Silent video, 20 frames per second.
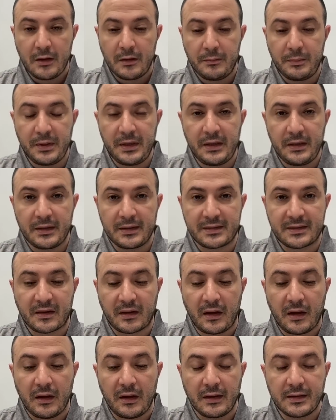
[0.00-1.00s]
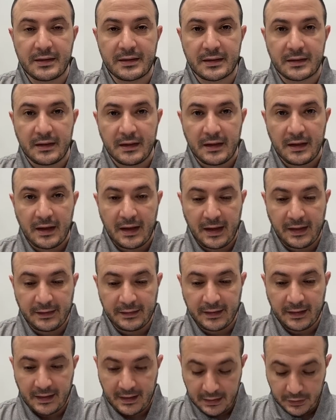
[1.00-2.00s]
بإسقاط
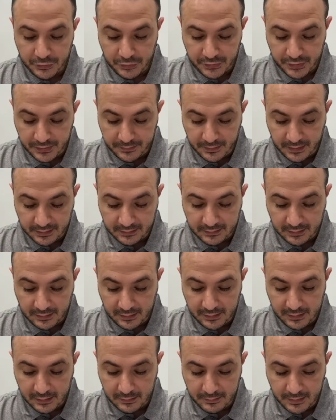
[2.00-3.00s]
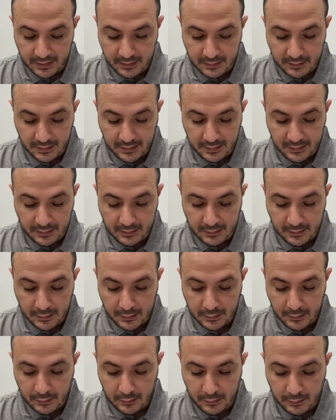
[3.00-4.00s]
هيدا الجسم الطائر من الـ
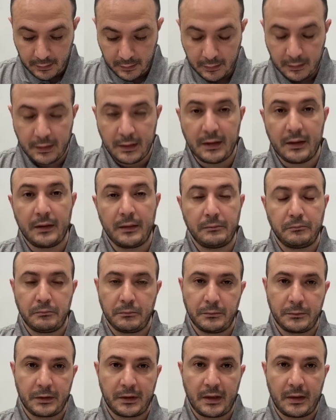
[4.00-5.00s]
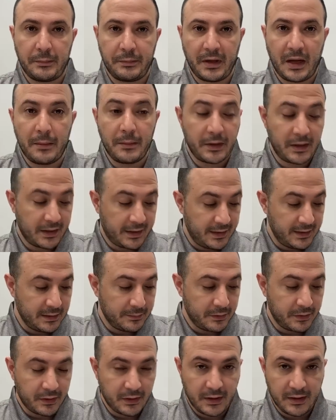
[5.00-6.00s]
الـ بأمر أكيد
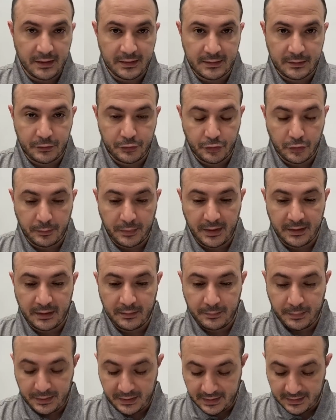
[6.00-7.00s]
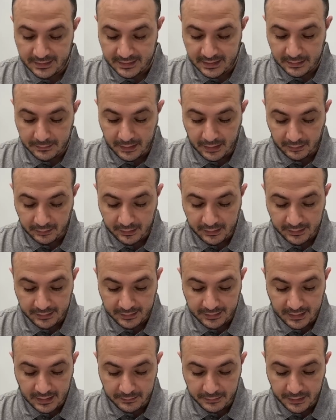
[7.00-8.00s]
من الرئيس جو بايدن بالتنسيق مع
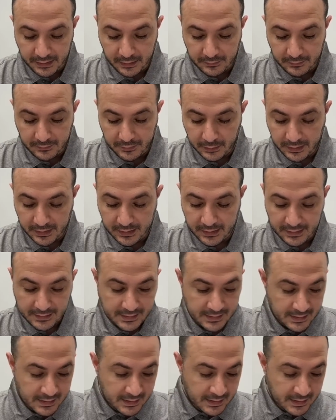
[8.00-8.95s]
القيادات الأمنية في الولايات